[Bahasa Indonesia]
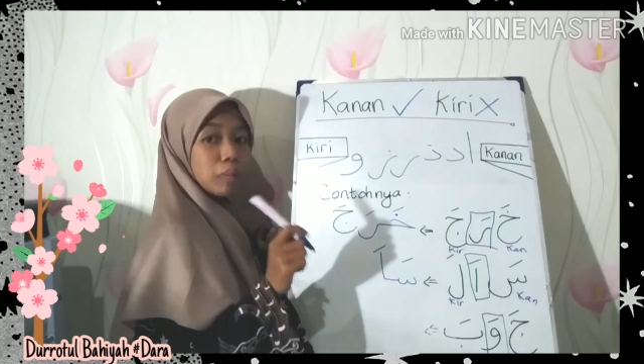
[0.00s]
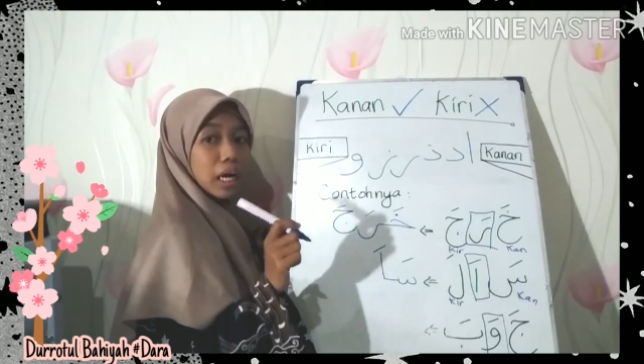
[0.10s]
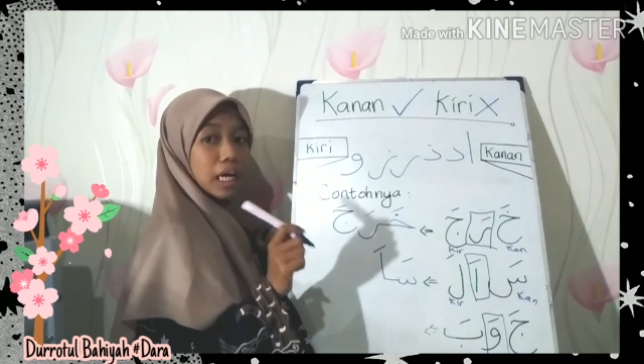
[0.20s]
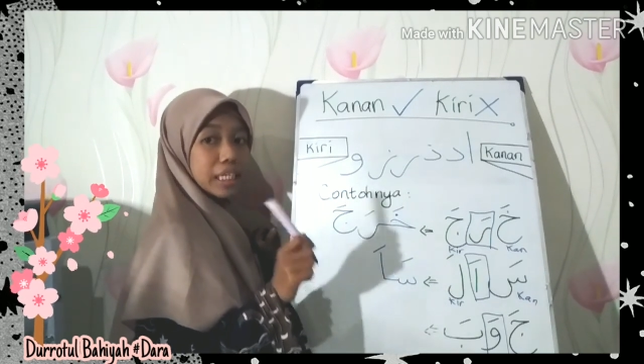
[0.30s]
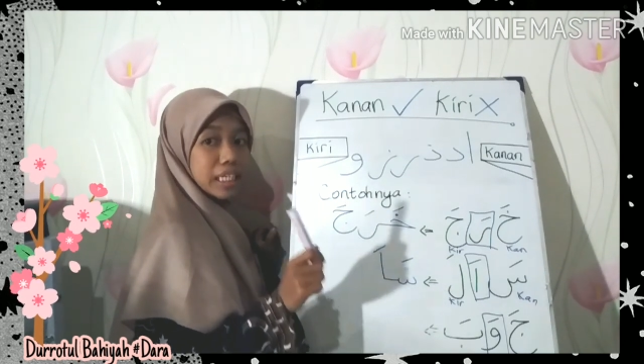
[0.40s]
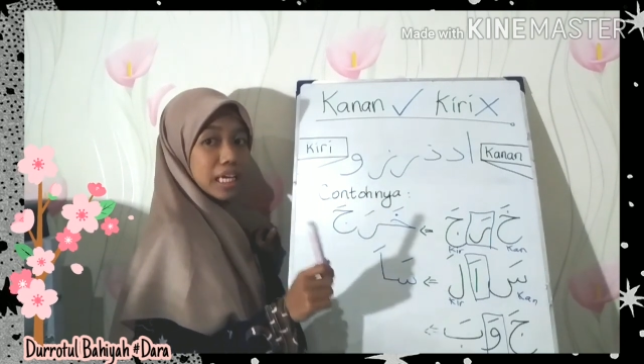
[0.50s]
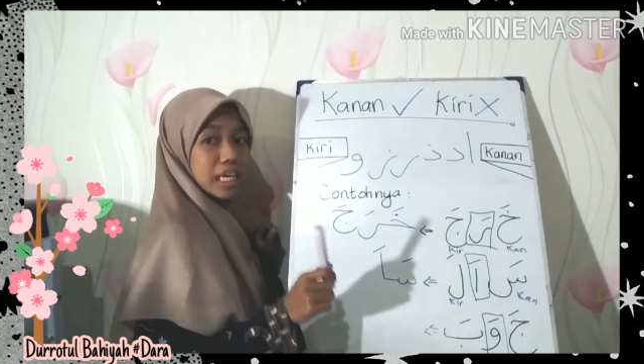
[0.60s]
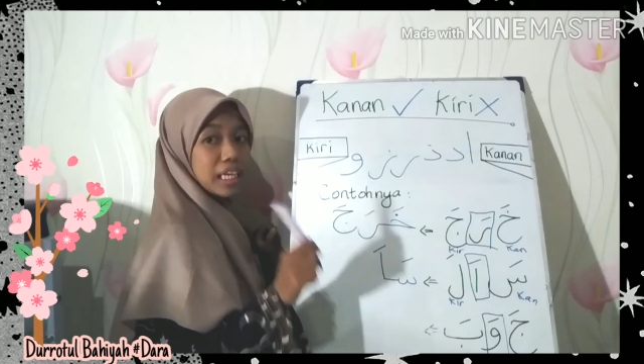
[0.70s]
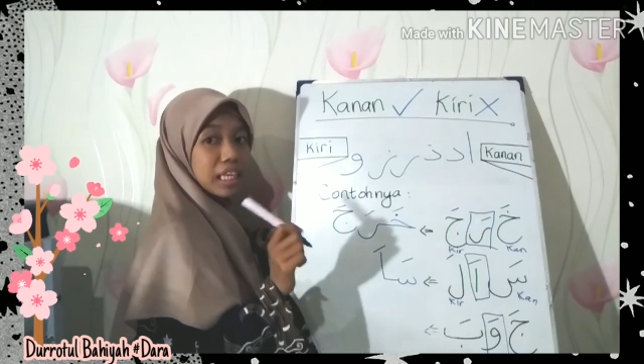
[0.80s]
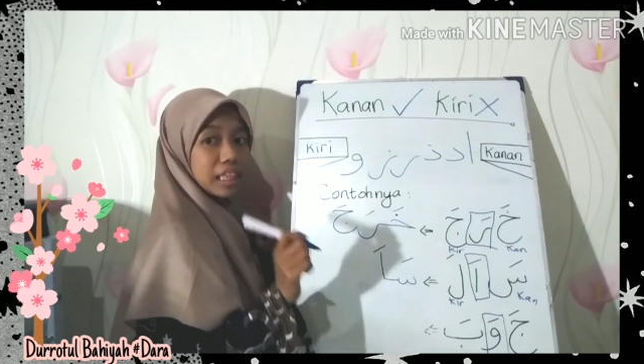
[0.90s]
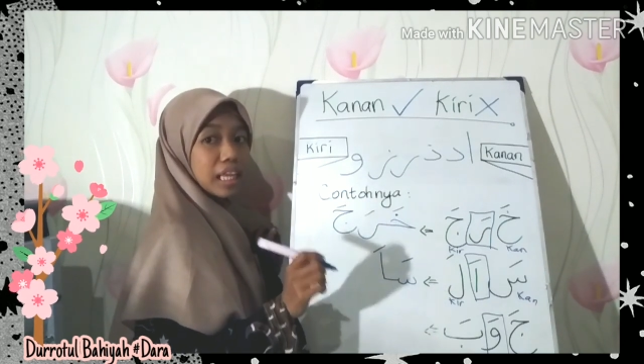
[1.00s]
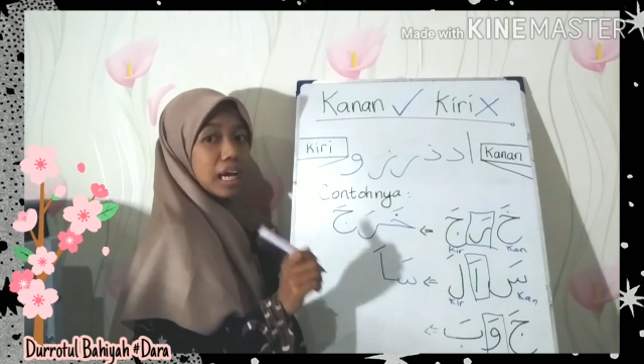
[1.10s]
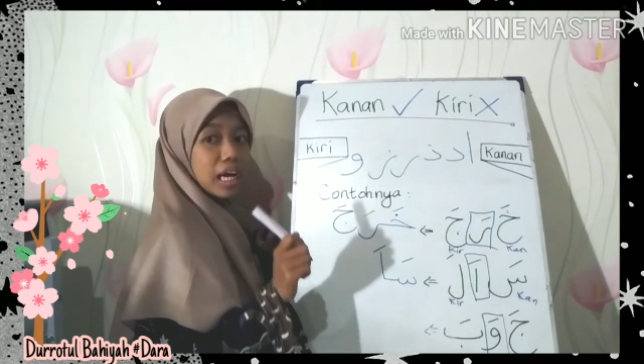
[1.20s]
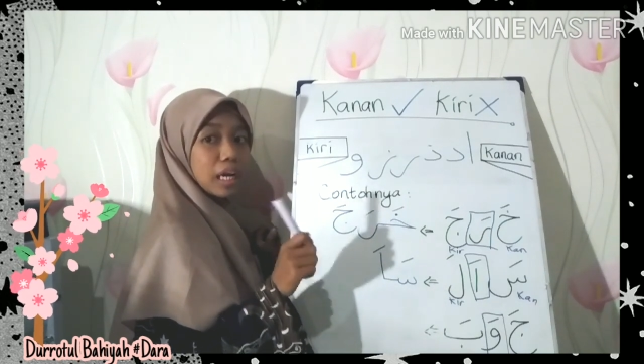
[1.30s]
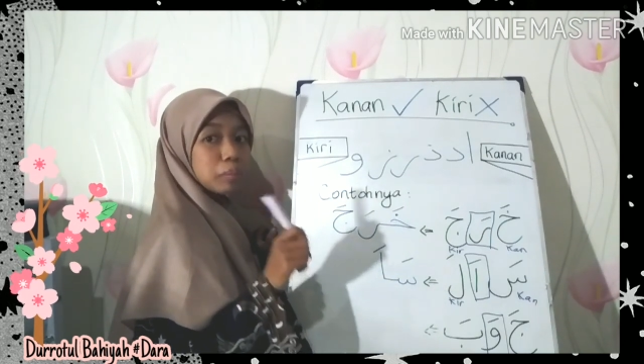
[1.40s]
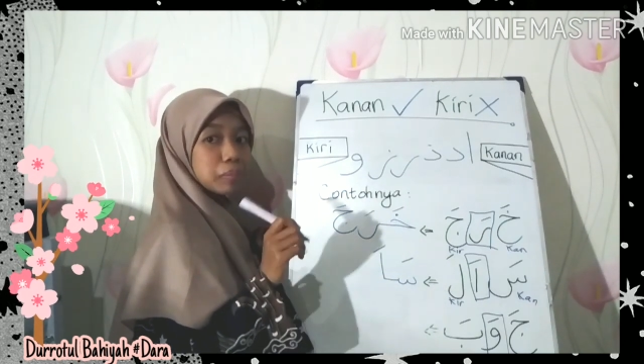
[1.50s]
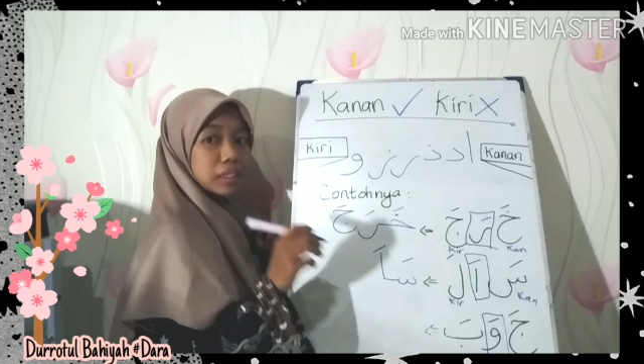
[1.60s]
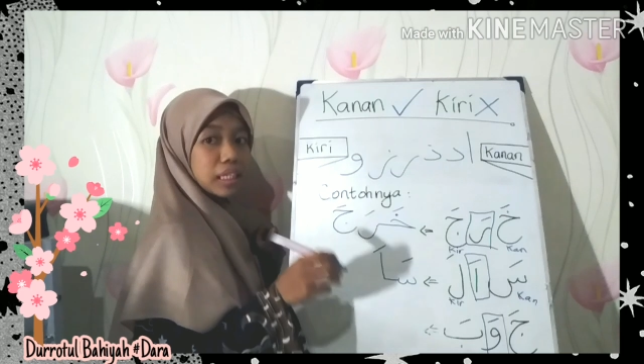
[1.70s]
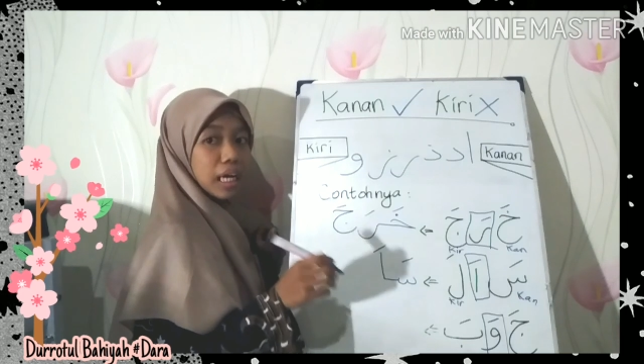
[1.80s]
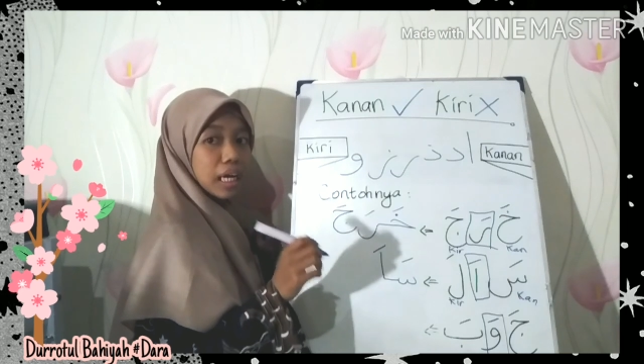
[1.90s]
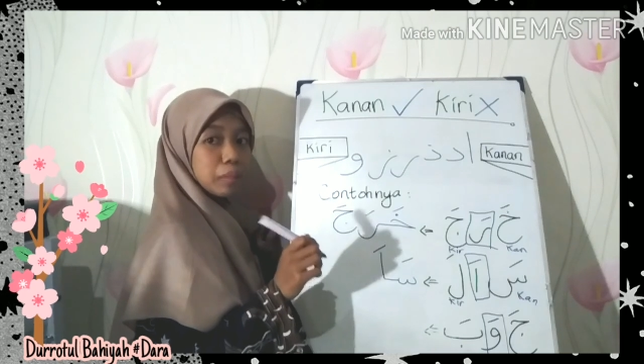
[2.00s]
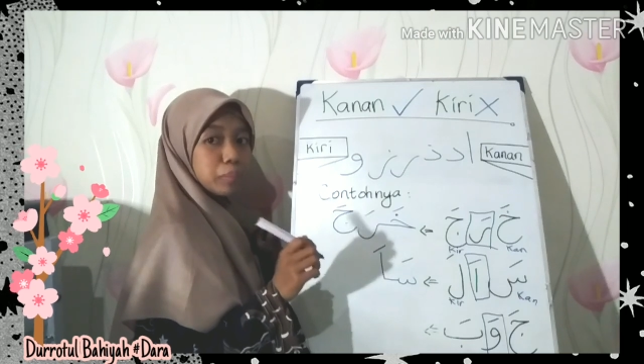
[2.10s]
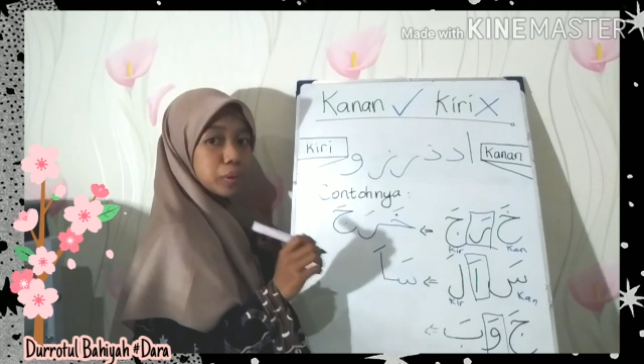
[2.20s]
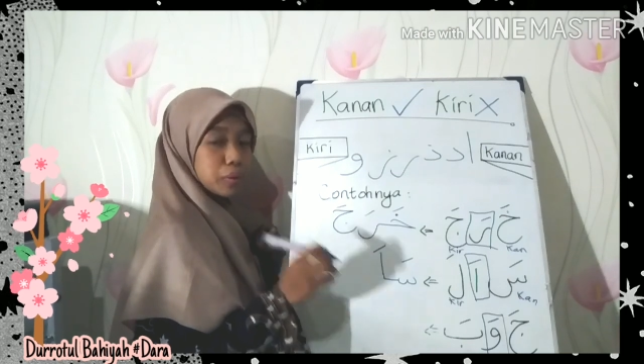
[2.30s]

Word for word: makanya kita akan pisahkan